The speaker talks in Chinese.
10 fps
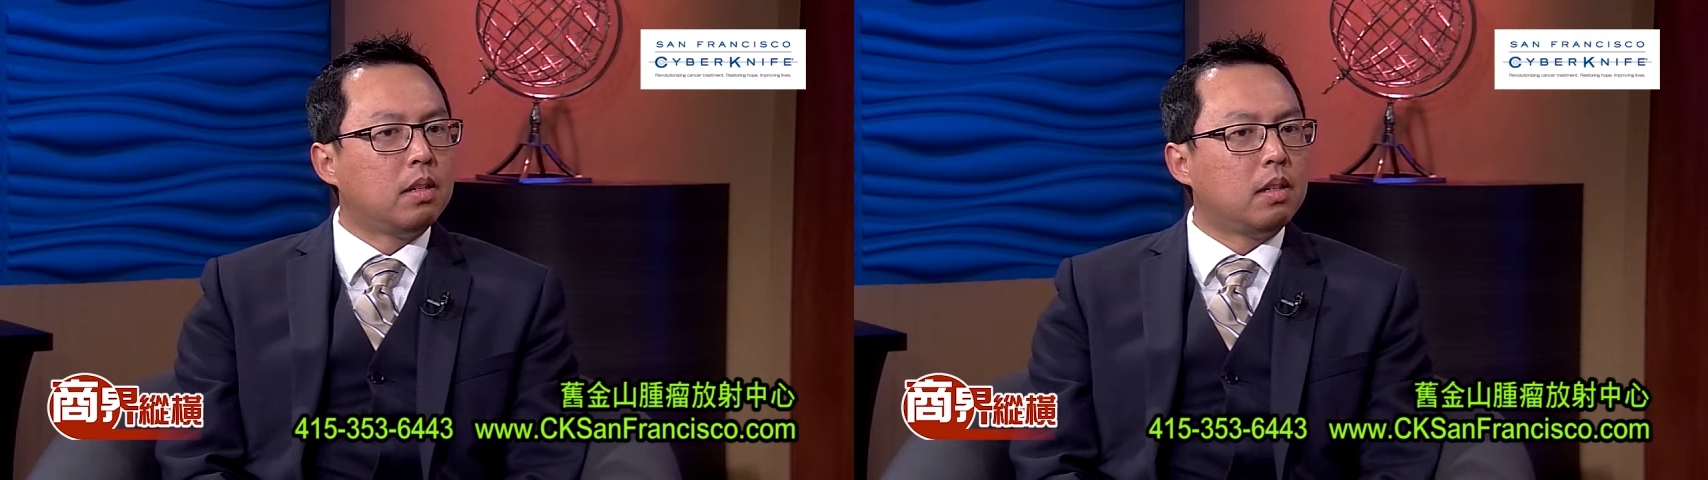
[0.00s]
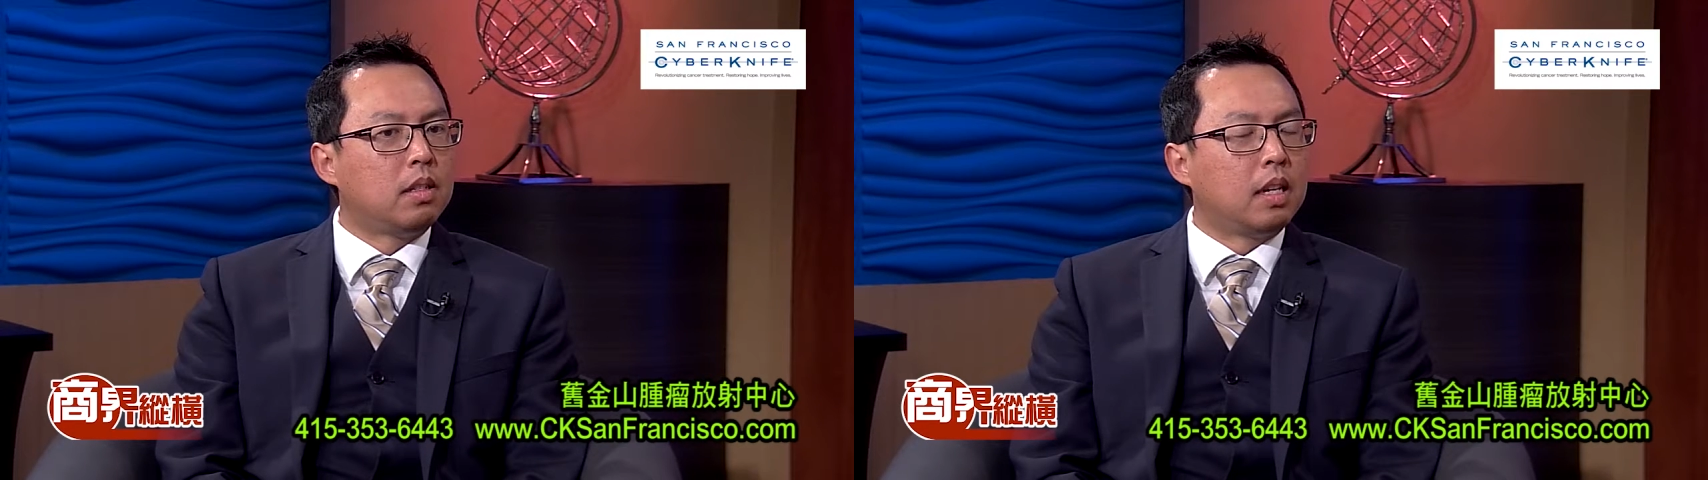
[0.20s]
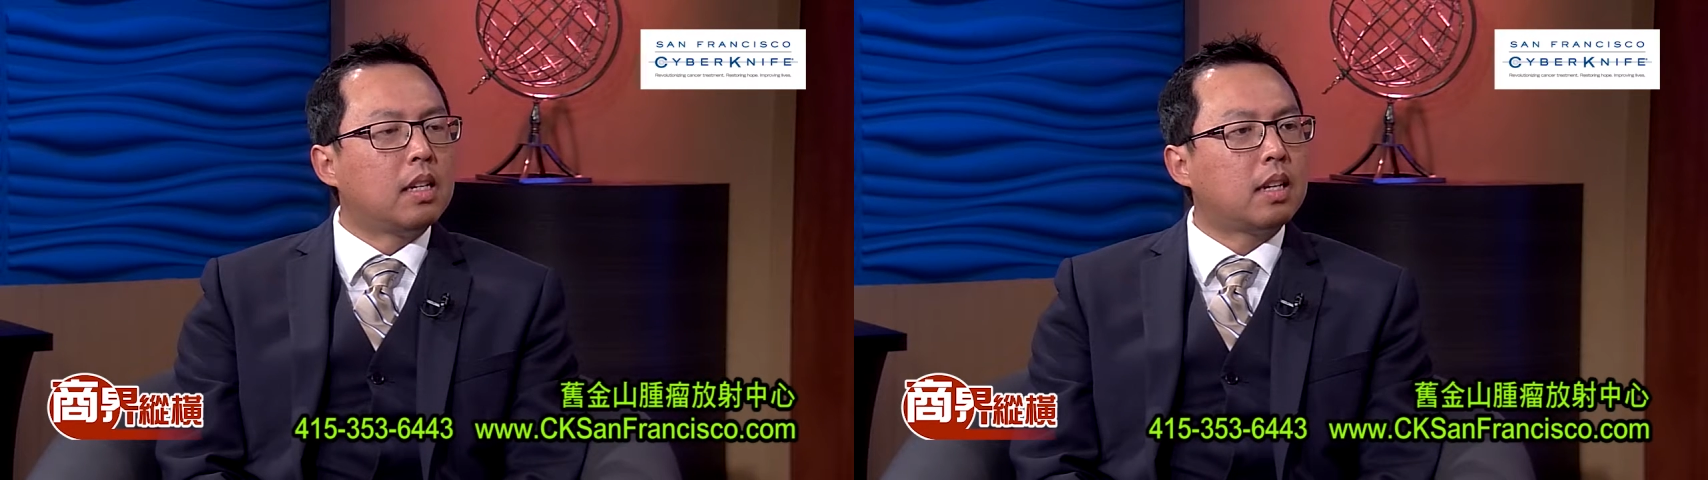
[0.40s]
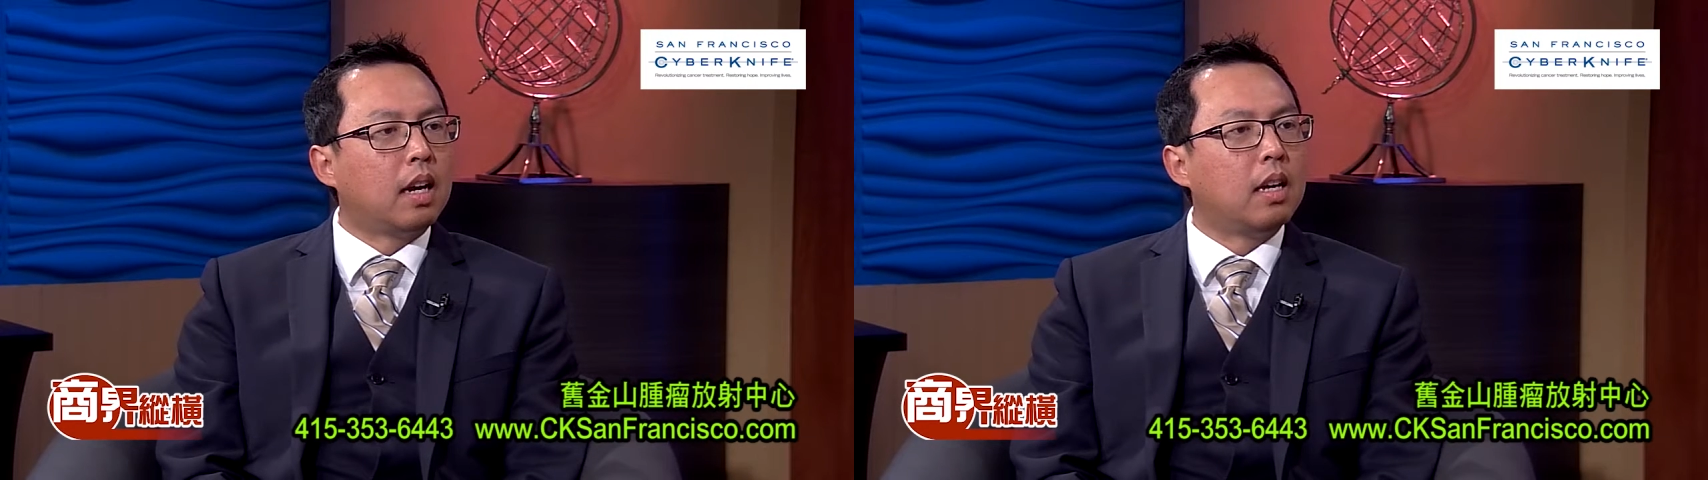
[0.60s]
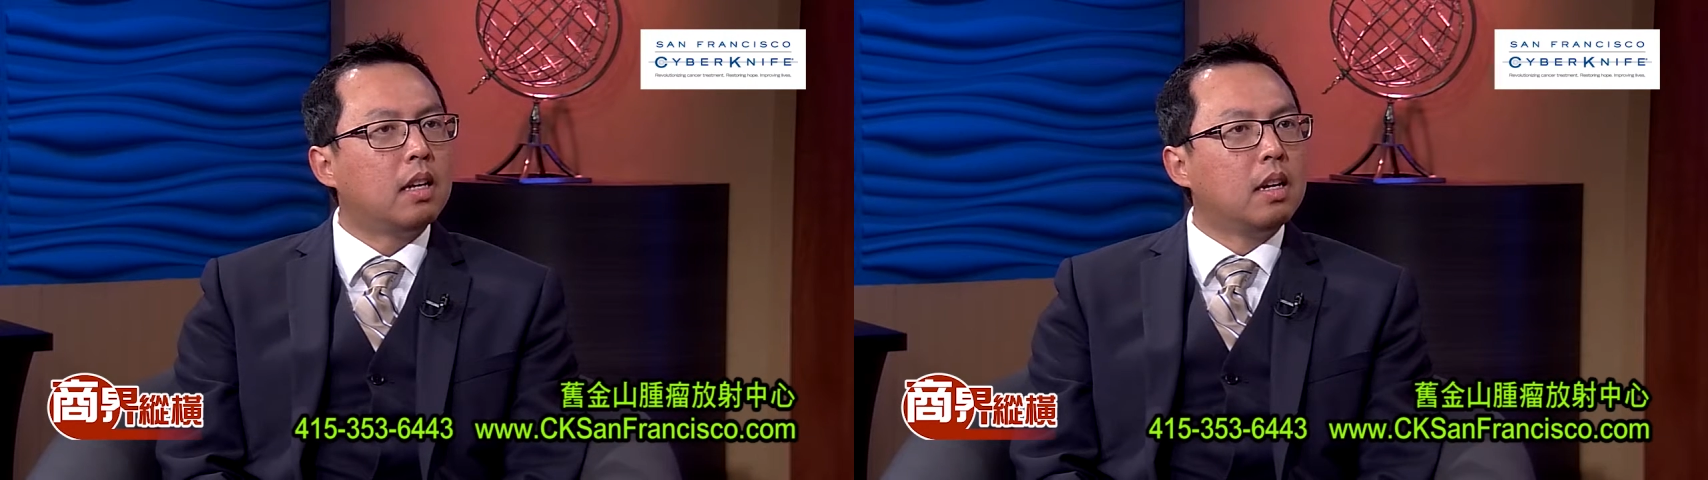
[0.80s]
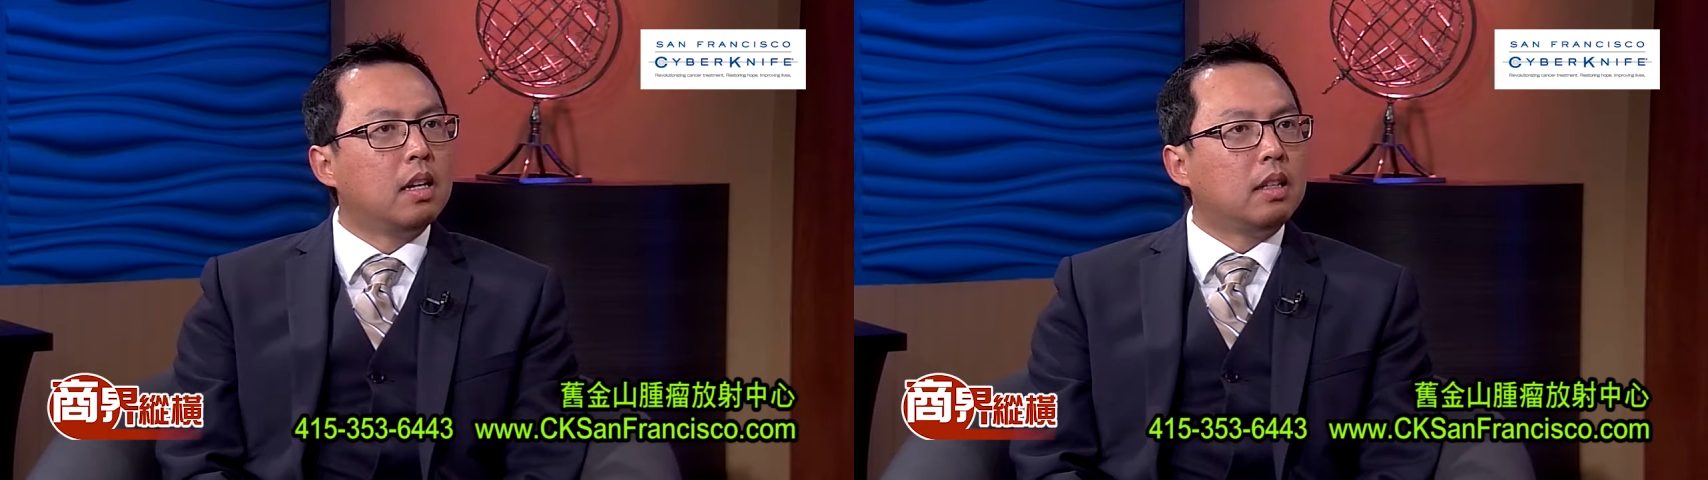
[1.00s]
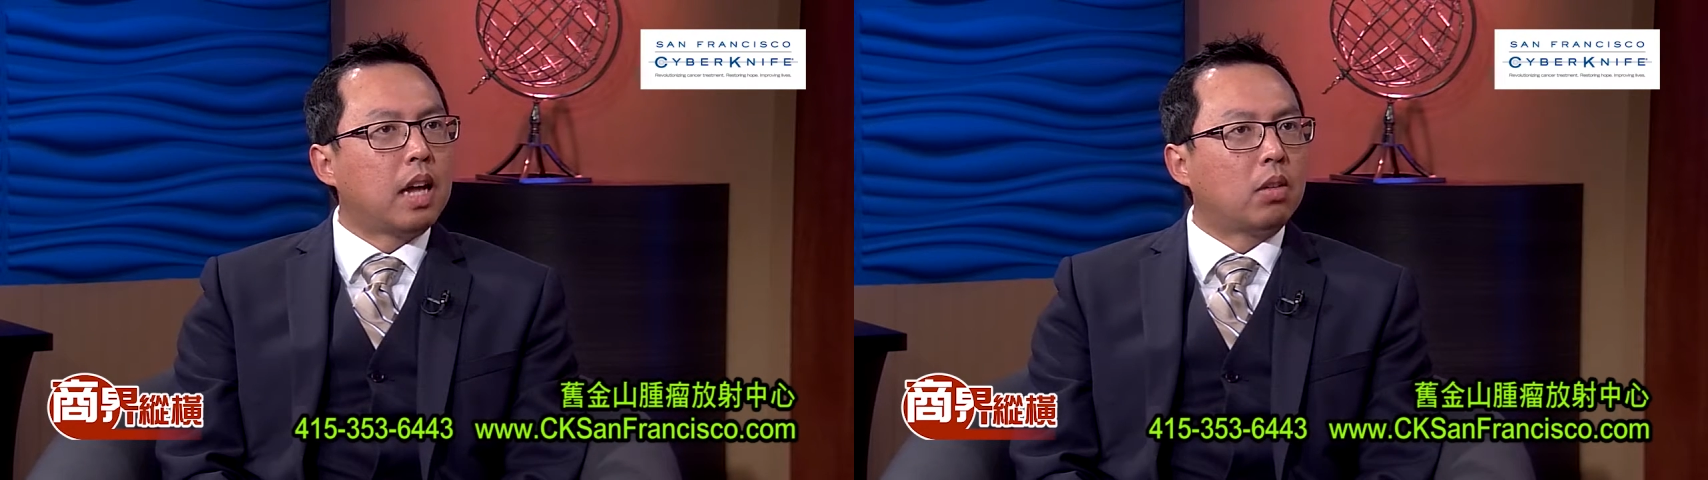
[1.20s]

前列腺癌大